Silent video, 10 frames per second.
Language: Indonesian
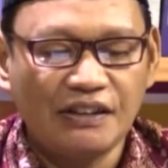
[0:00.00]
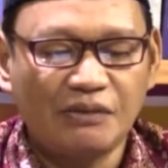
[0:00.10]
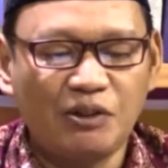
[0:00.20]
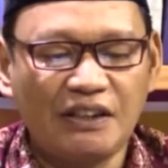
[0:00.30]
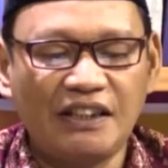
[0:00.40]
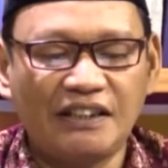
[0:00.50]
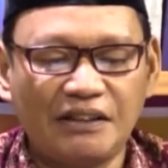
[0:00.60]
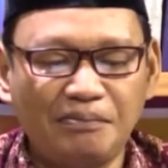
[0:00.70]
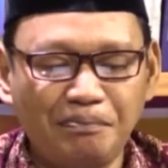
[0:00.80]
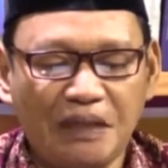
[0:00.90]
Kemudian yang
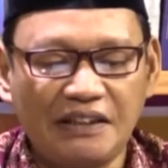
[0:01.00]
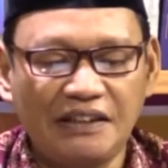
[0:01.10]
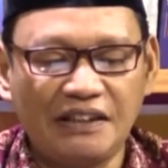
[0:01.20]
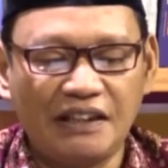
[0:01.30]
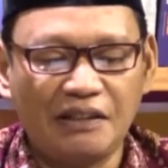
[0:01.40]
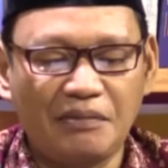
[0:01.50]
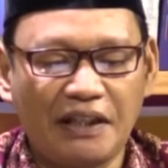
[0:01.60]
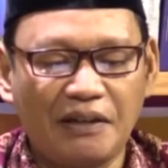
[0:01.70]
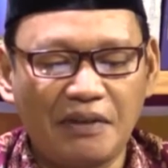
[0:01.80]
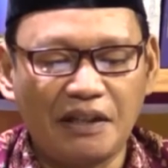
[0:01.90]
keempat ini adalah
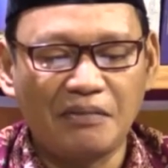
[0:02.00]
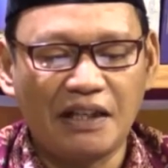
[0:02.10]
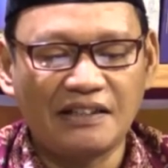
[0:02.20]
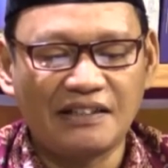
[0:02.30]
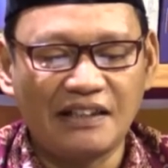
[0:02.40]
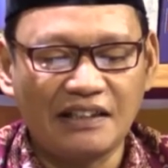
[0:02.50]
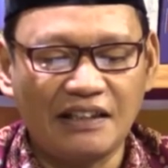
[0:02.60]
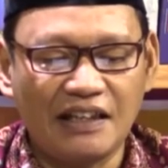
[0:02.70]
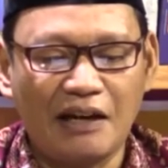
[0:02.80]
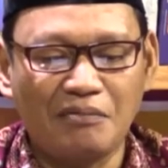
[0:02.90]
bagaimana
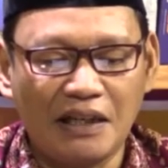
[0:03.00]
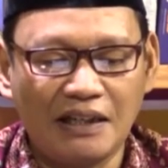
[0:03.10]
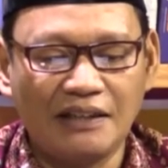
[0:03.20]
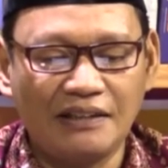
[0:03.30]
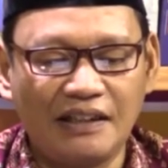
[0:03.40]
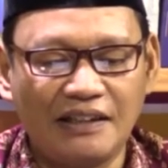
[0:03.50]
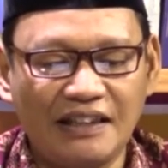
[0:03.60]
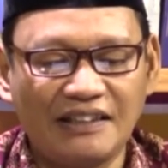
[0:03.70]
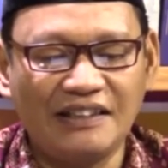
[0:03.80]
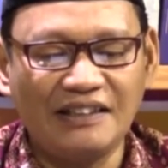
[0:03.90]
melaksanakan amalan dengan
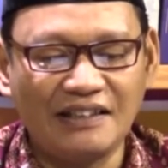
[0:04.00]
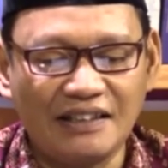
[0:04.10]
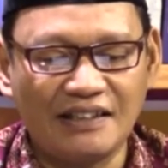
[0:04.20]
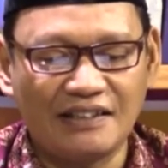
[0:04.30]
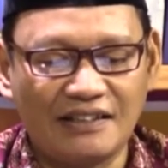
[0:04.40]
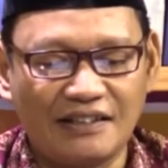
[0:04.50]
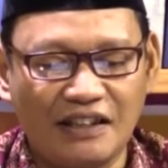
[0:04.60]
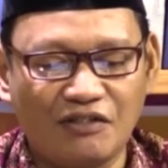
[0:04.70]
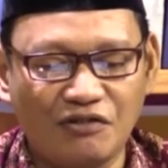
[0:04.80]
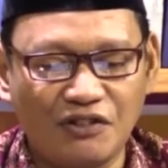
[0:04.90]
niat ikhlas
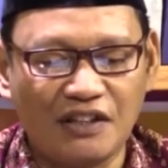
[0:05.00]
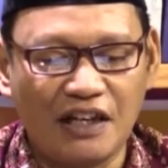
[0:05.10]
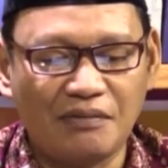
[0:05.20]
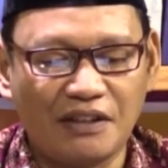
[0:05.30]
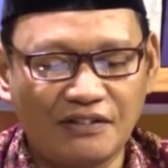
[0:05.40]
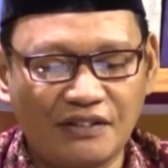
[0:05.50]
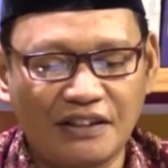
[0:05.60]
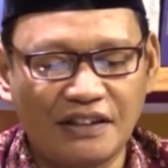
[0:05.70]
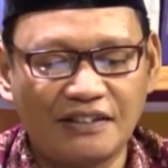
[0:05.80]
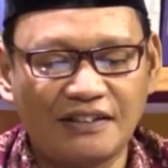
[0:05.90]
dengan wujud amal
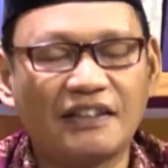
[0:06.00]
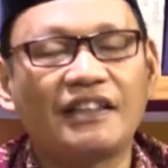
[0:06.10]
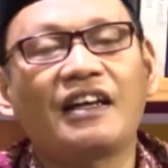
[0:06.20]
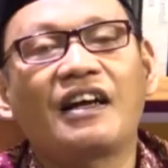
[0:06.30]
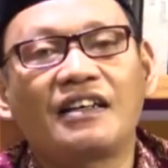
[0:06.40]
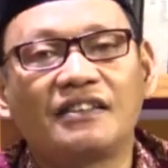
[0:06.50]
soleh dan soleha.